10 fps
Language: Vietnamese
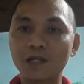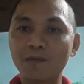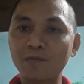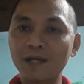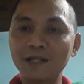khi
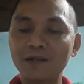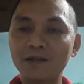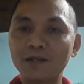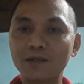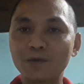bóng led đó
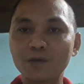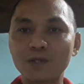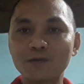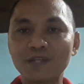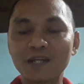đó như có
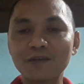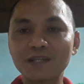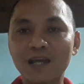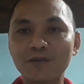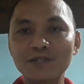nhiều xe nó
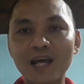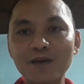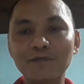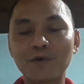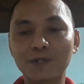xài có
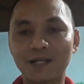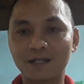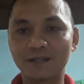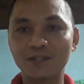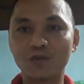6V nè
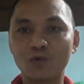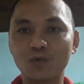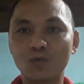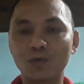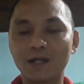ví dụ
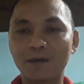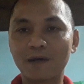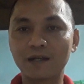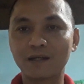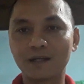là
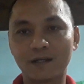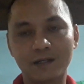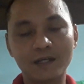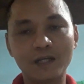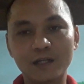bật uh,